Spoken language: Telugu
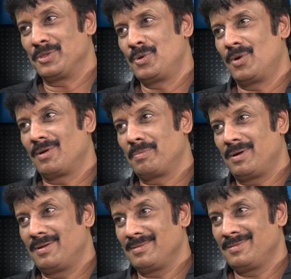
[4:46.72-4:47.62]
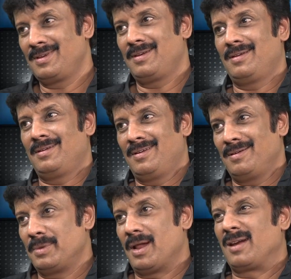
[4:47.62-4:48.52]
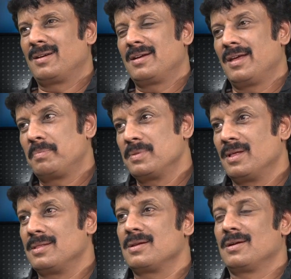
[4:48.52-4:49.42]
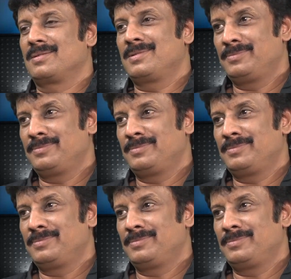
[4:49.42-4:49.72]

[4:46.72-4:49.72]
ఎందుకు గొడవలు పడ్డావు మా నాన్నగారు నేర్పింది అదే నాకు